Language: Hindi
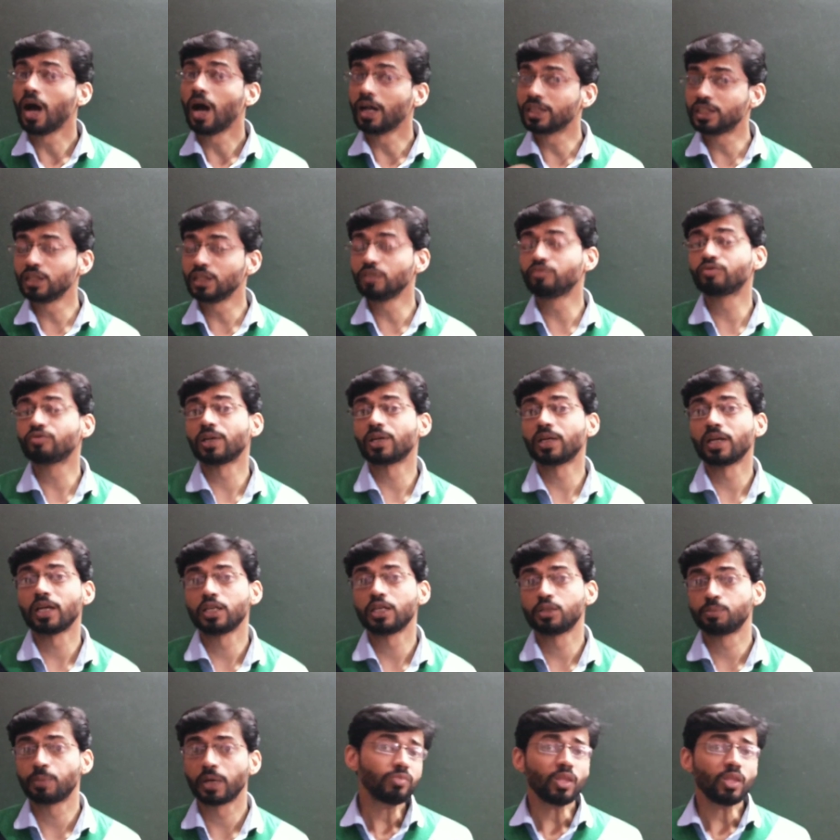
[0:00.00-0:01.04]
अचीव करना
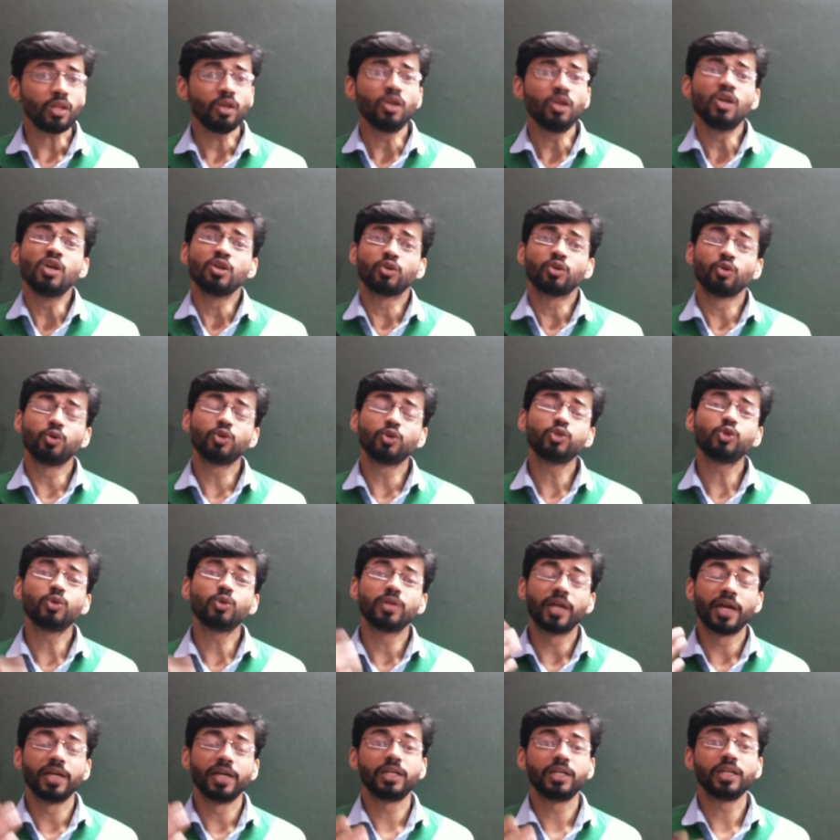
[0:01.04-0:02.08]
इस बार क्योंकि जो
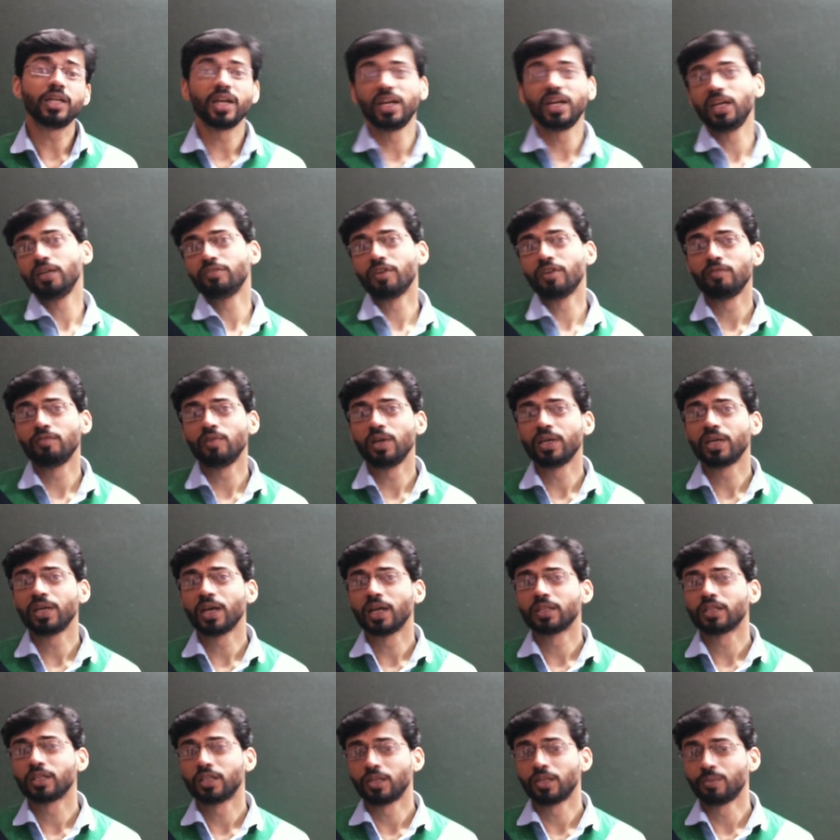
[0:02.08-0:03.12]
90 95 लेके
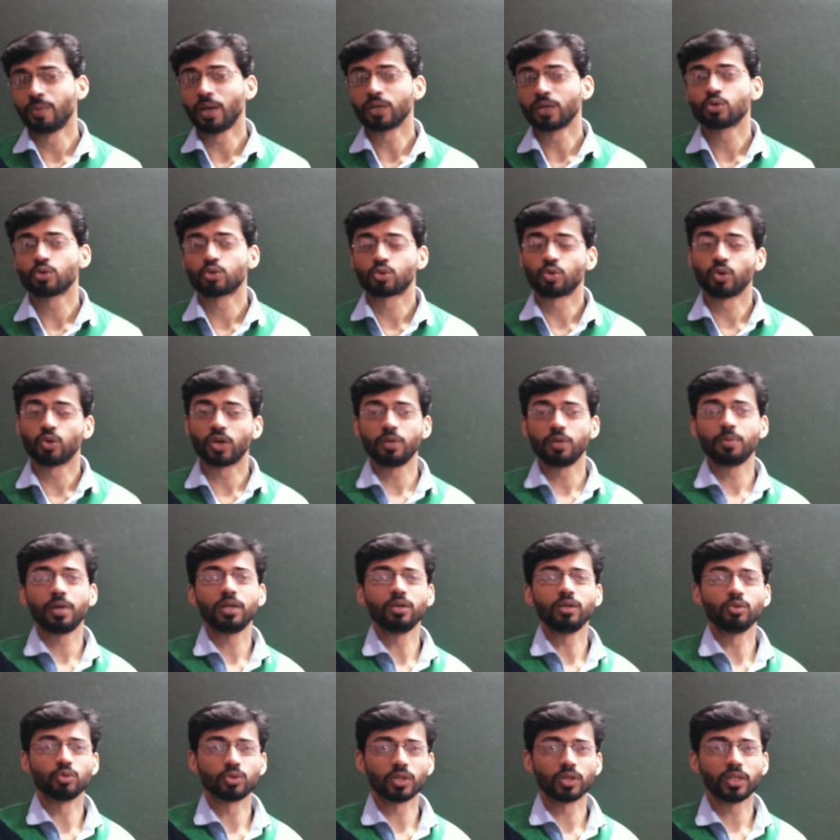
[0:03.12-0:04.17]
आता था मार्क्स उसको कई
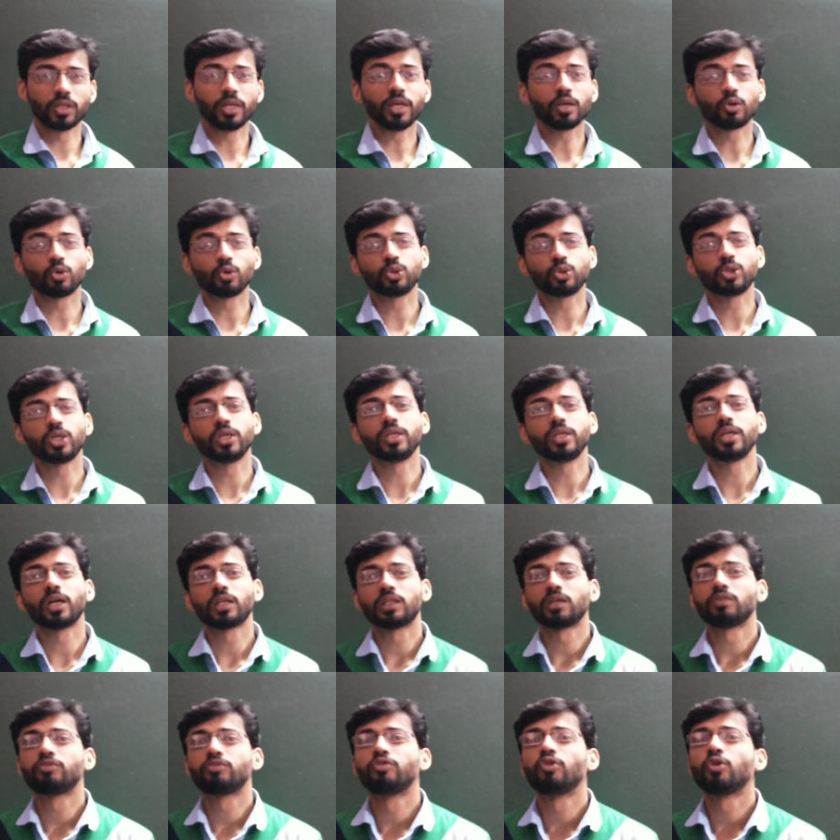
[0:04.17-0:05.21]
बार होता था एक क्वेश्चन नहीं
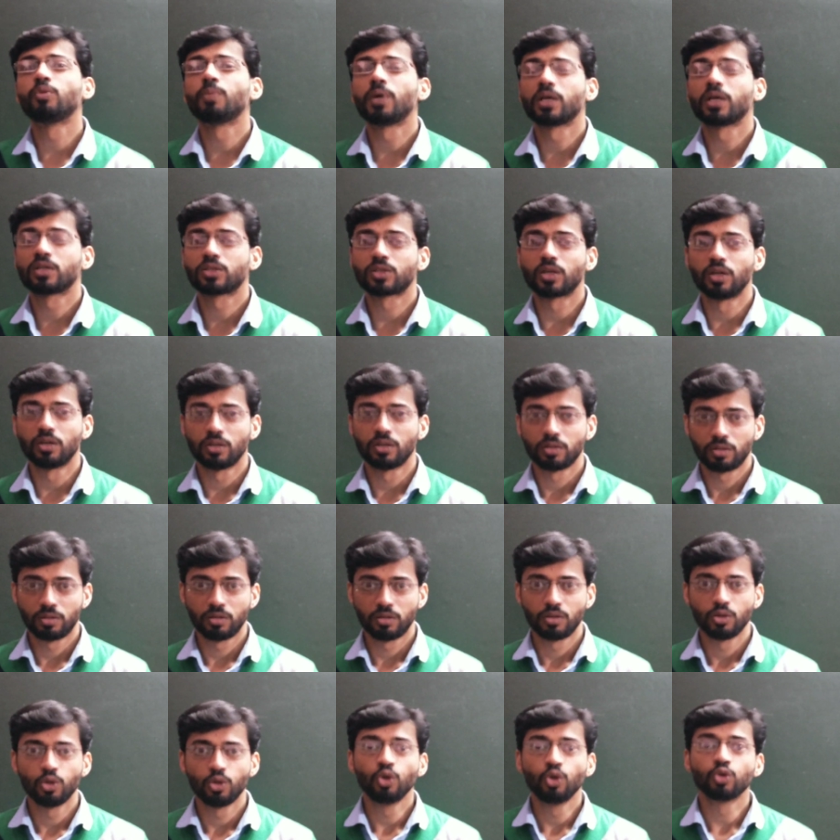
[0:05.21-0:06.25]
आता फोर मार्क्स का
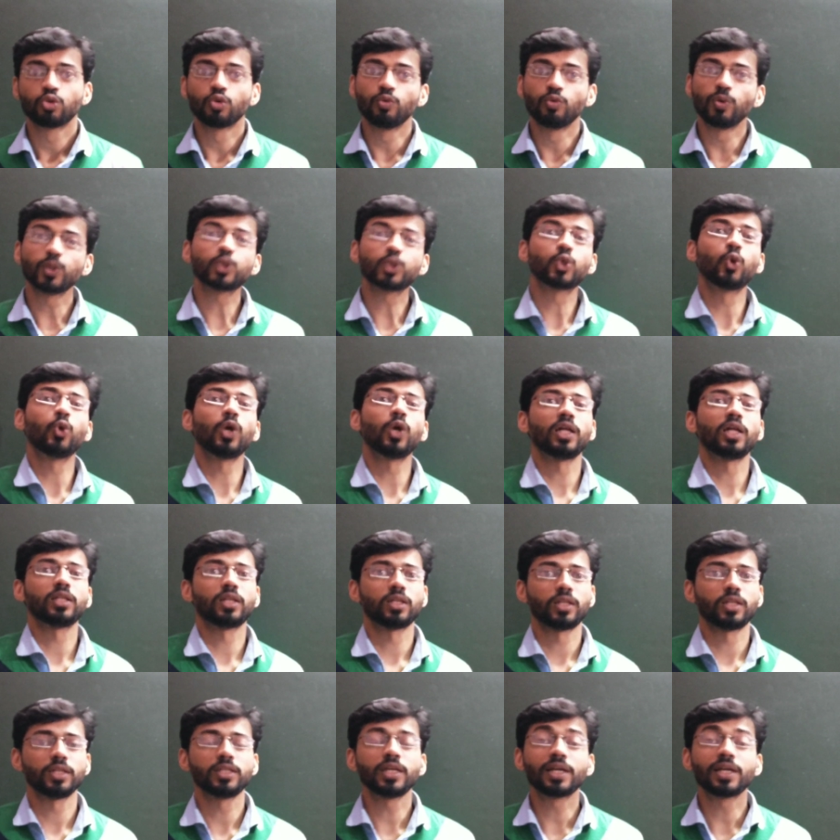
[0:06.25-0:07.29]
तो वो छोड़
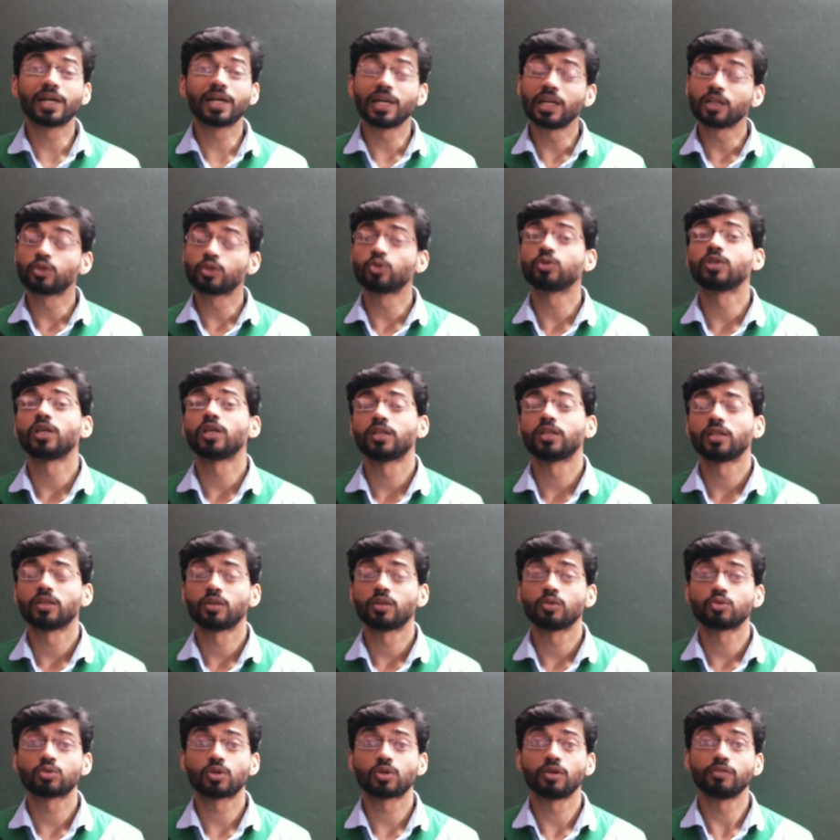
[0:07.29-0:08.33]
आता था चाहे गलत हो जाता
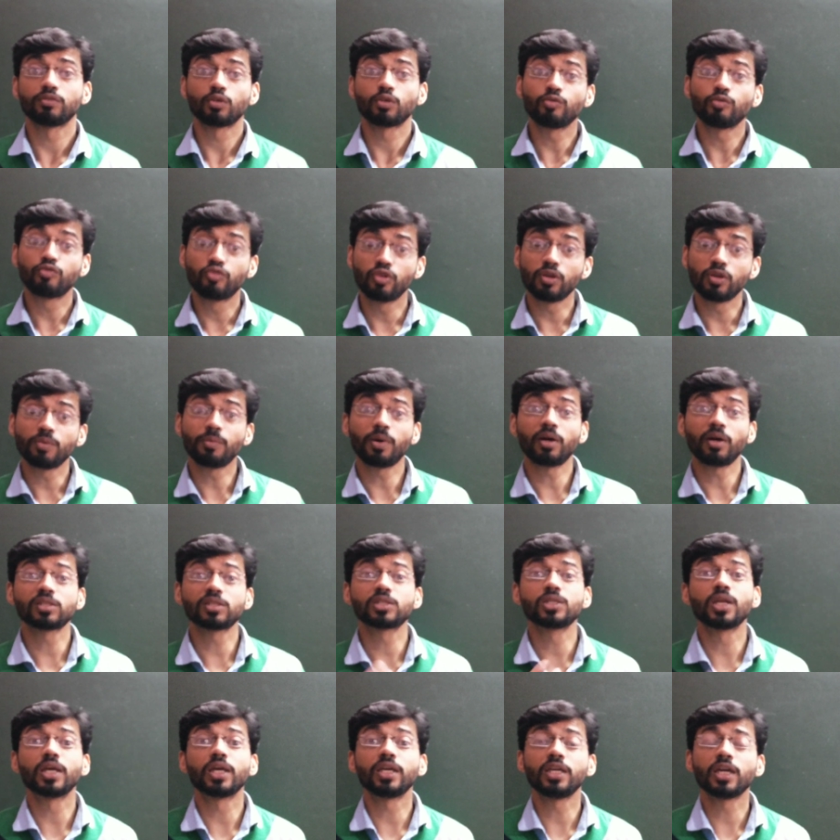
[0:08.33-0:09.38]
था उसका तो पूरे
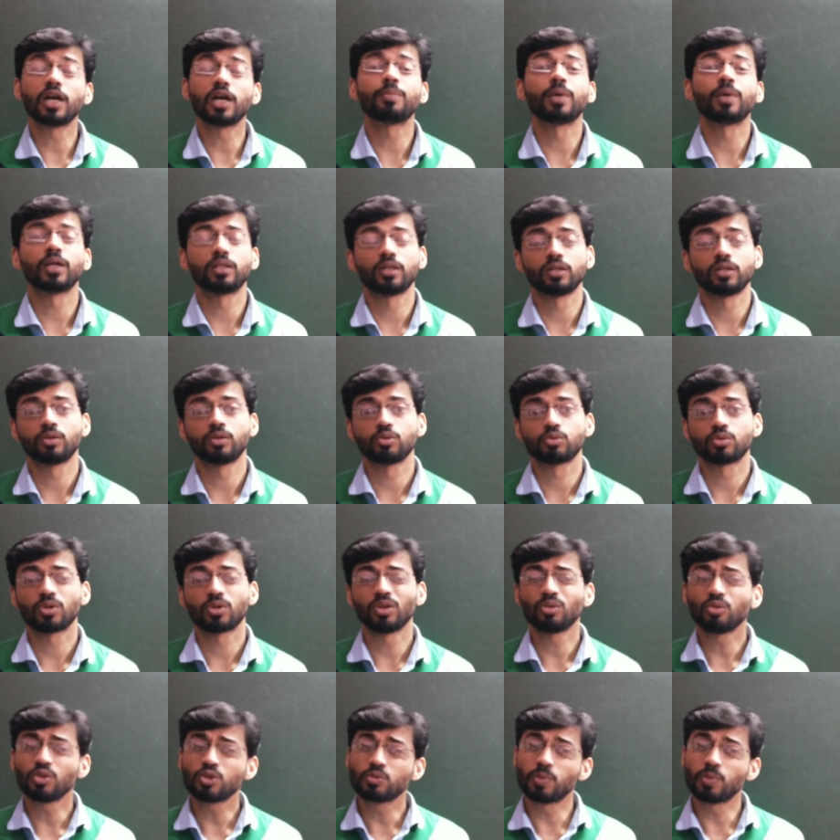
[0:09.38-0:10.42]
मार्क्स नहीं आ पाते थे
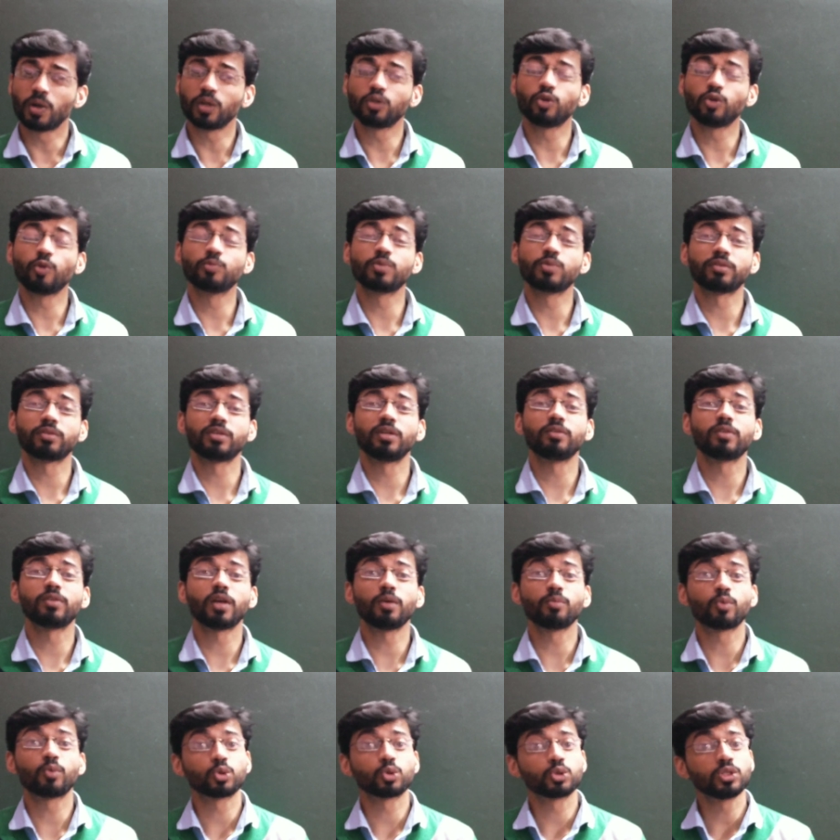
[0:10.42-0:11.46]
उसके तो इस बार तो ऑब्जेक्टिव
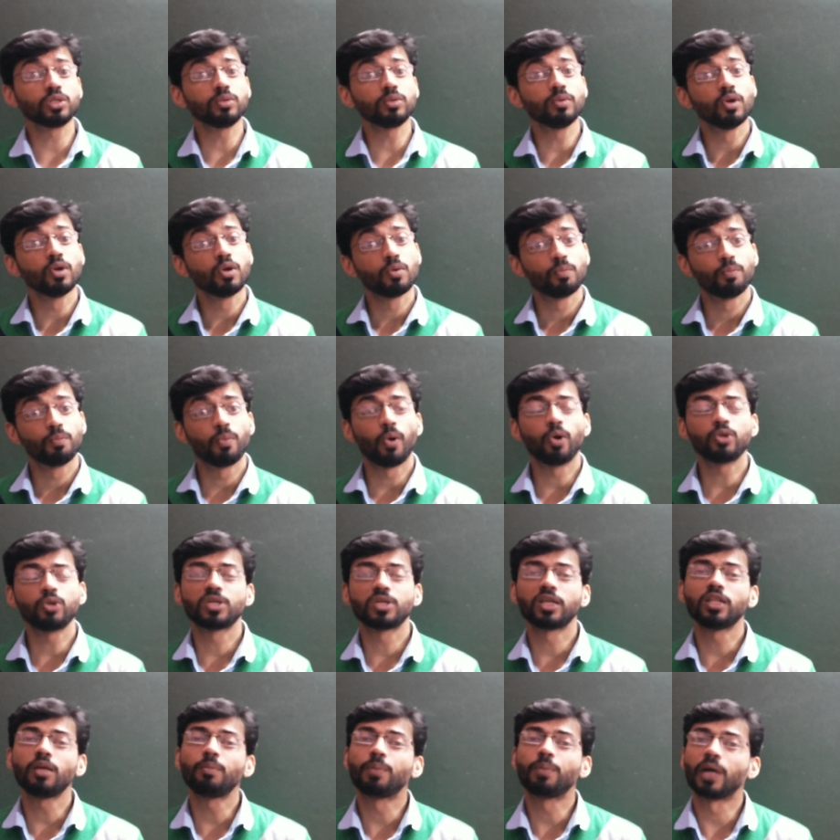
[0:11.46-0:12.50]
टाइप क्वेश्चन बहुत
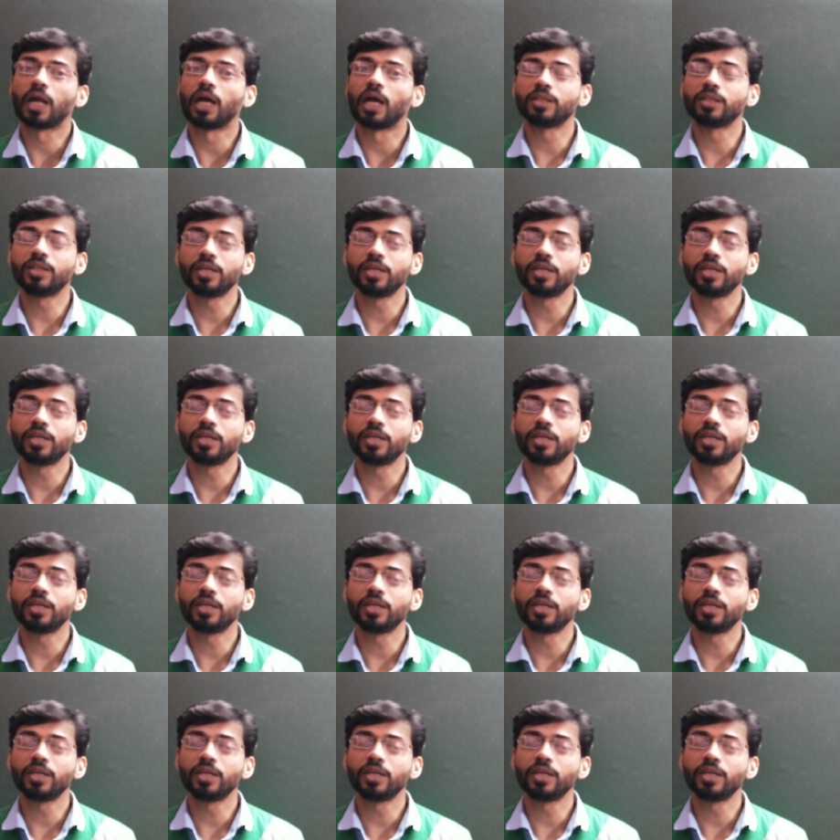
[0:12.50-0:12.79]
ज़्यादा बढ़ा